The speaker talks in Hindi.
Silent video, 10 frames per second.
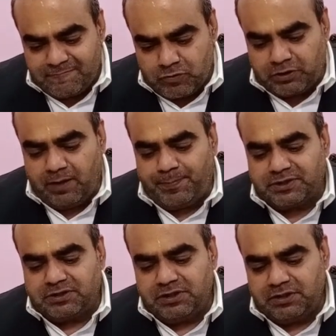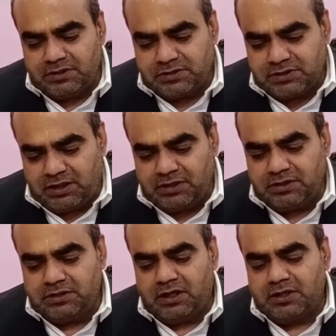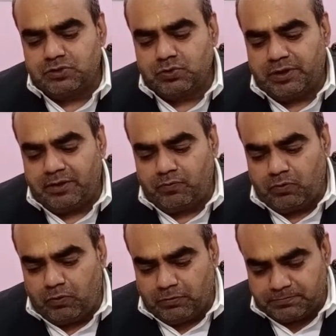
उनके पति जनरंजन दास जो है वो